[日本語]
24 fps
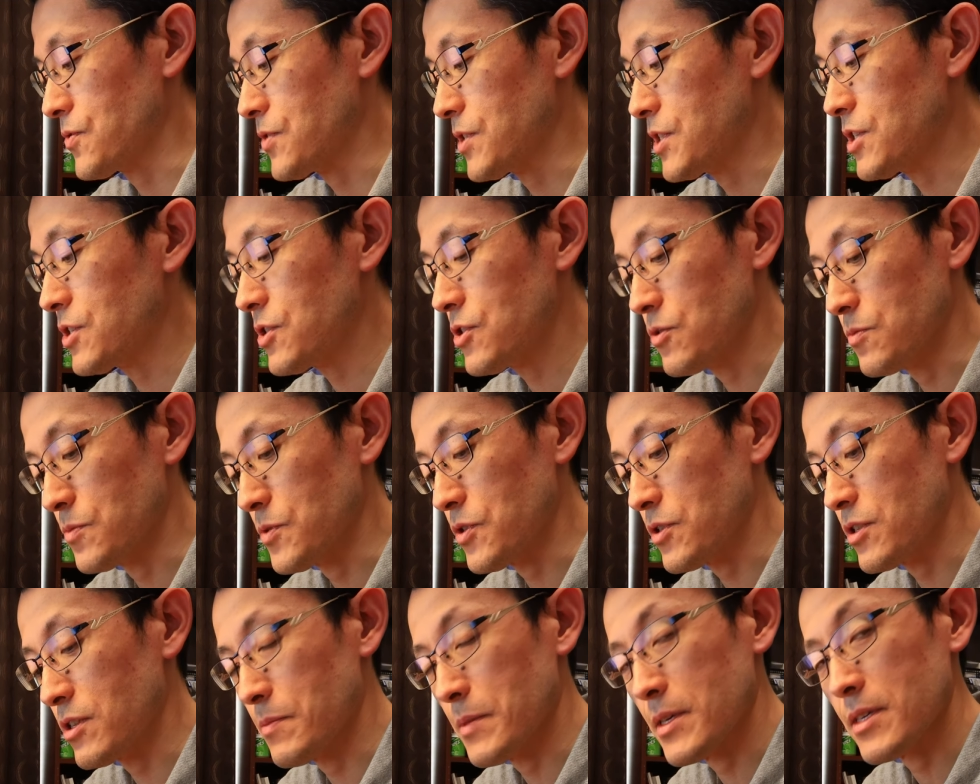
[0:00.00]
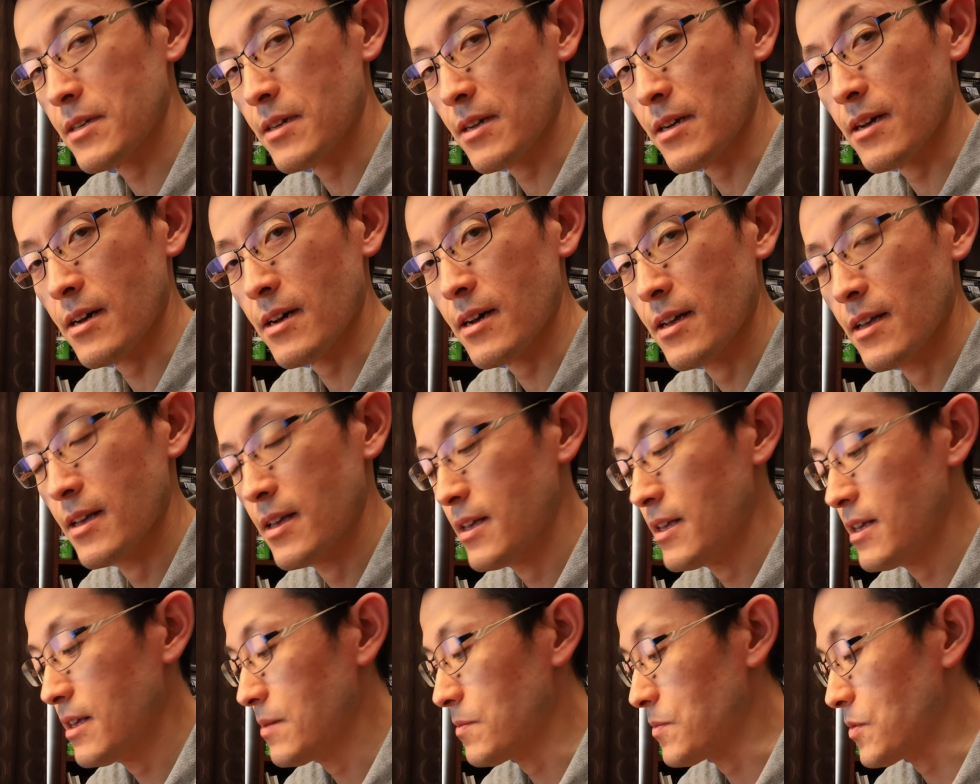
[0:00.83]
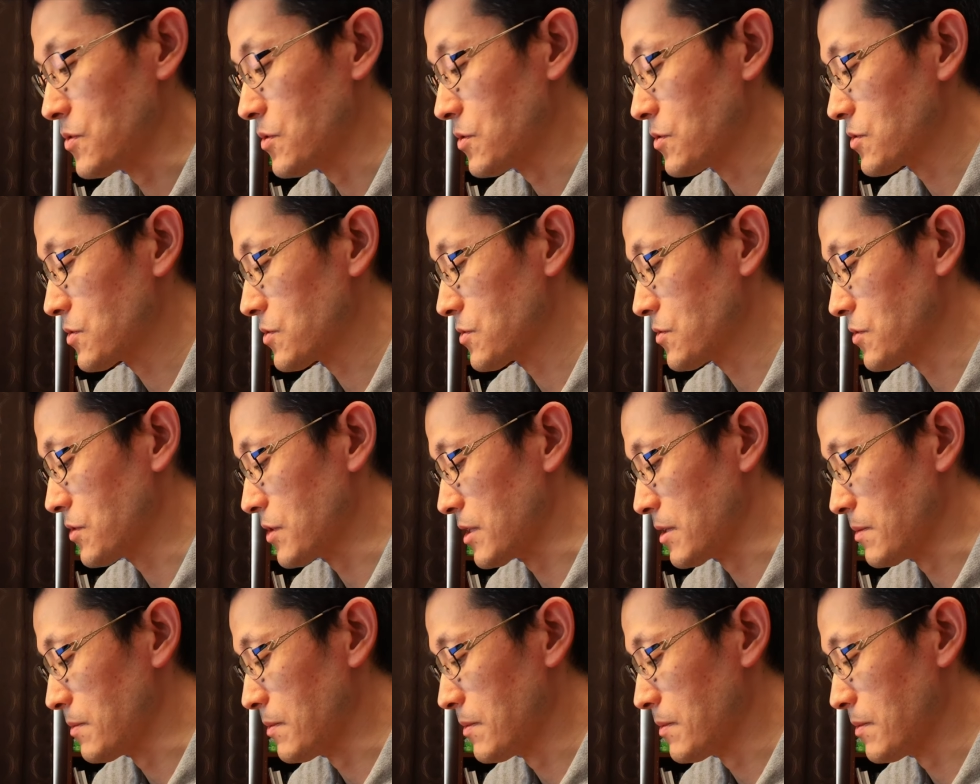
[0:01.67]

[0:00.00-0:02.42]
てますから、ものすごい